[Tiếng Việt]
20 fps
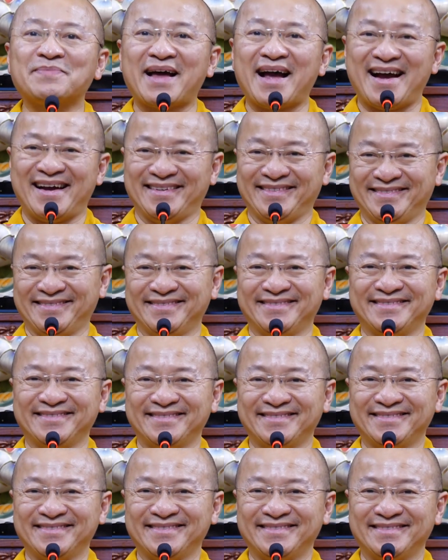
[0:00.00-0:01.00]
tay
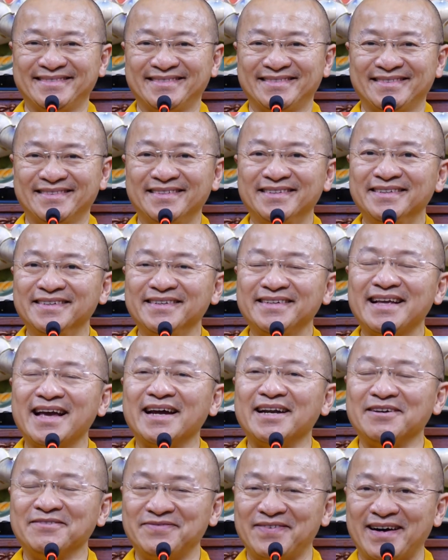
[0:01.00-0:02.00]
hướng về
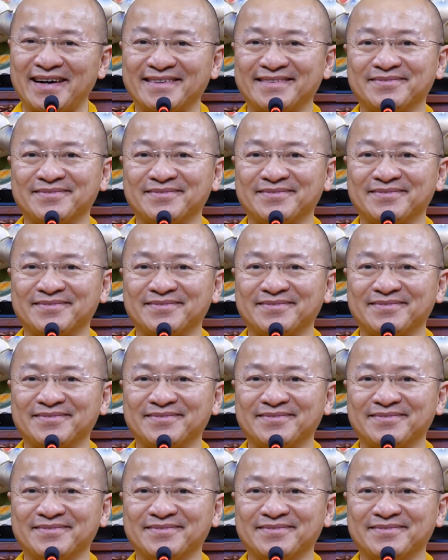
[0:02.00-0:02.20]
Đức Phật